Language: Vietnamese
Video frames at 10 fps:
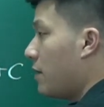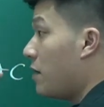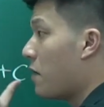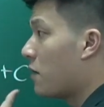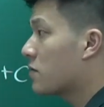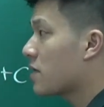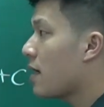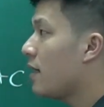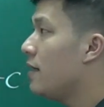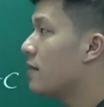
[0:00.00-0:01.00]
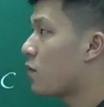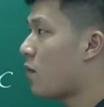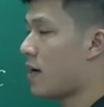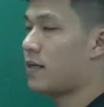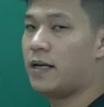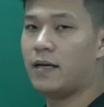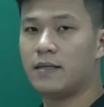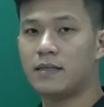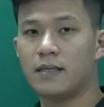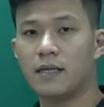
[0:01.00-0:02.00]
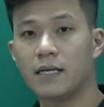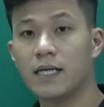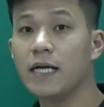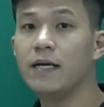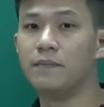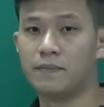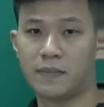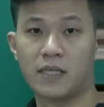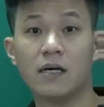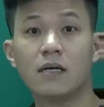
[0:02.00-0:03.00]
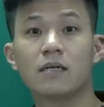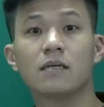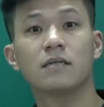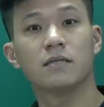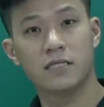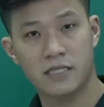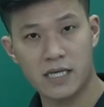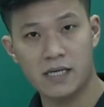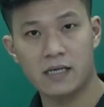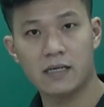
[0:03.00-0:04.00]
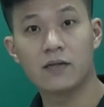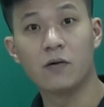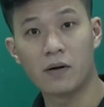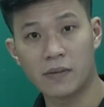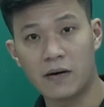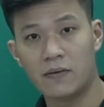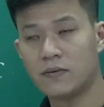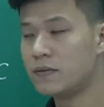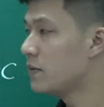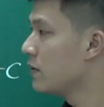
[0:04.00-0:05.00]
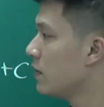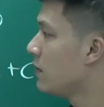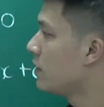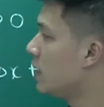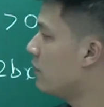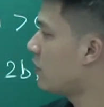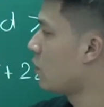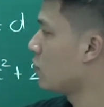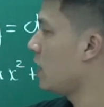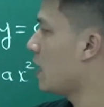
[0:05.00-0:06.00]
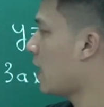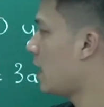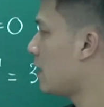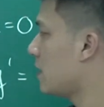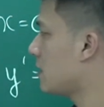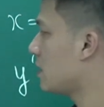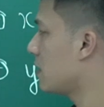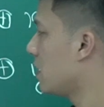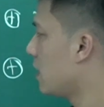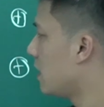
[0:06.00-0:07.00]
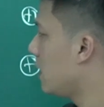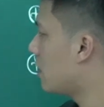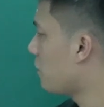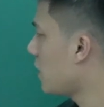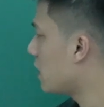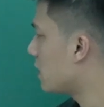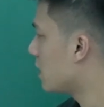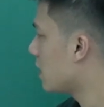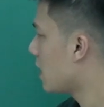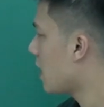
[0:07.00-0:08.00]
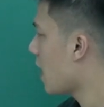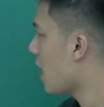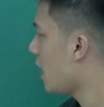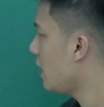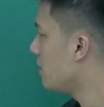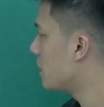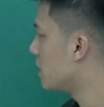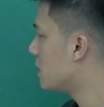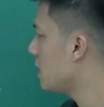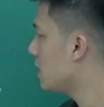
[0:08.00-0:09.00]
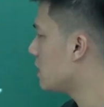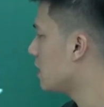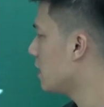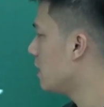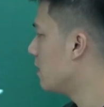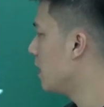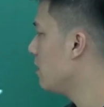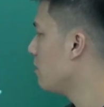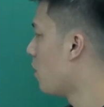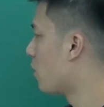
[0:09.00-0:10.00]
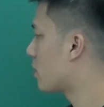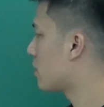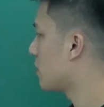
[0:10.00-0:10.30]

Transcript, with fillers: nó sẽ liên quan đến điểm cực trị Đúng không nào? Nhìn vào đồ thị này thì có phải hai điểm cực trị chính là điểm x1